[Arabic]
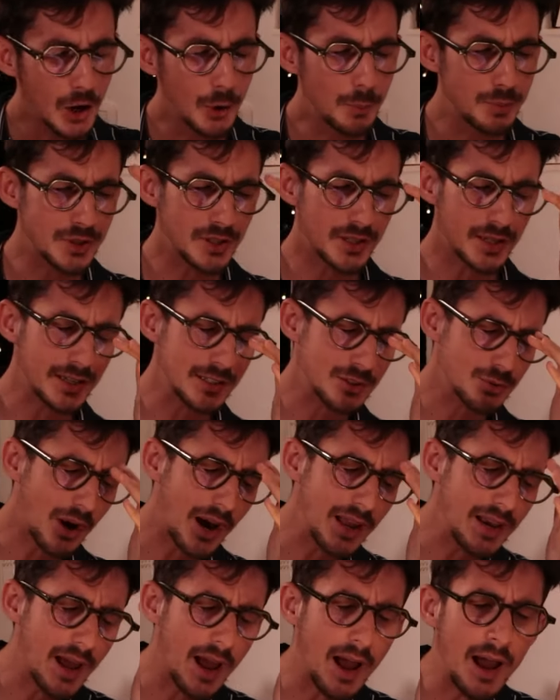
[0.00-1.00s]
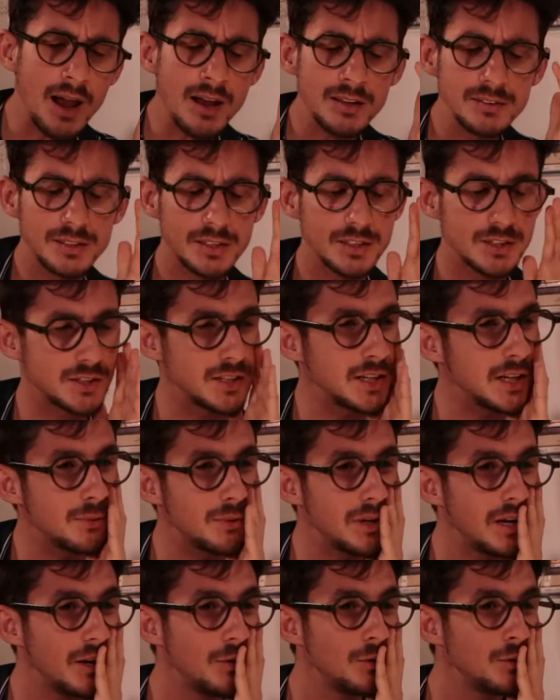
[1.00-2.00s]
وباش نركزوا على ان درا شنو
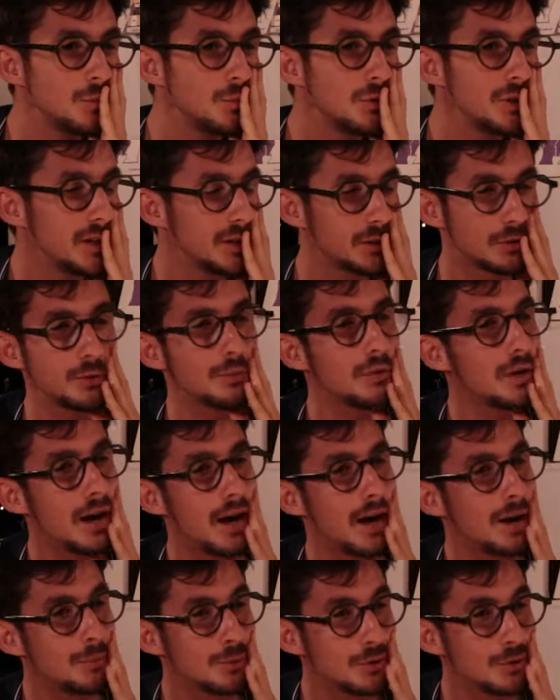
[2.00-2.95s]
ولا اون موليكول ولا ان